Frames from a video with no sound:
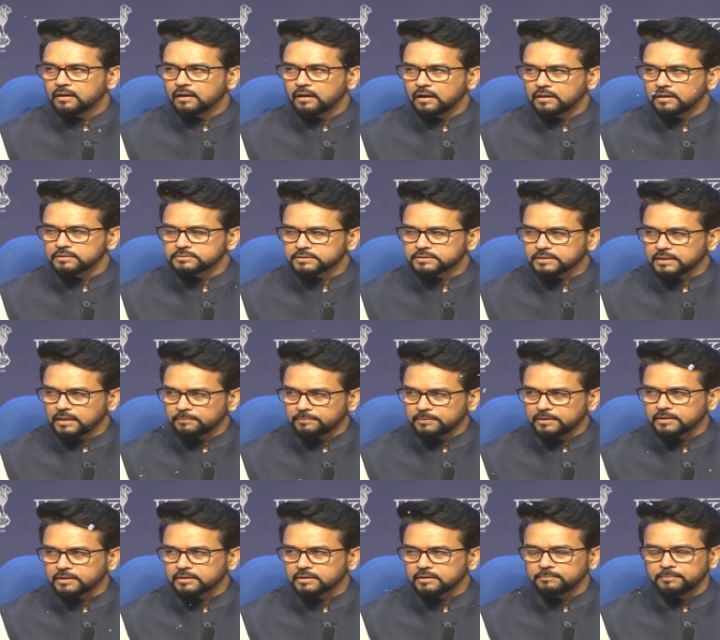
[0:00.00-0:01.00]
आज
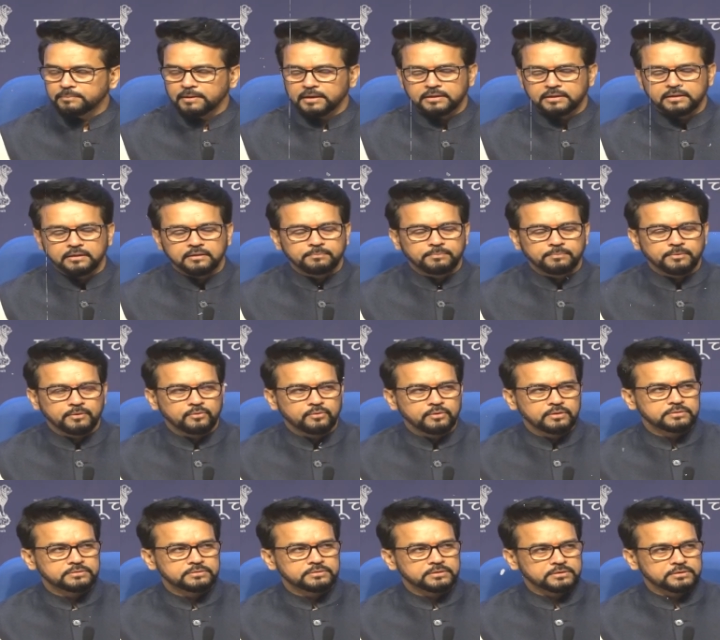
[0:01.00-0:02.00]
कैबिनेट की बैठक भी हुई
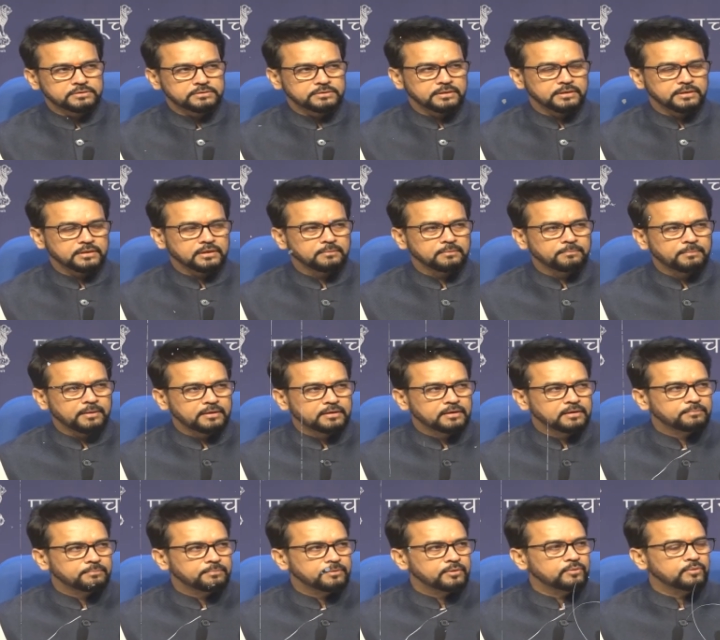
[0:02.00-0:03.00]
सीसीए की
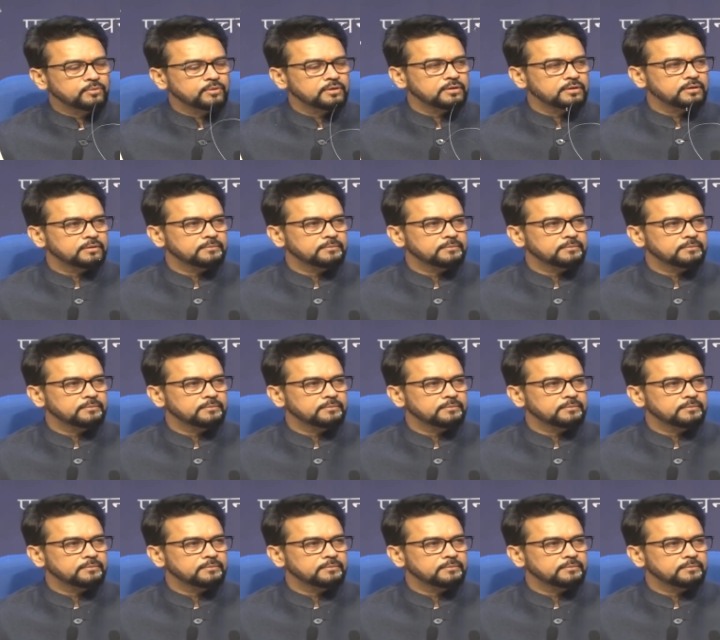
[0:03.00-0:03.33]
बैठक भी हुई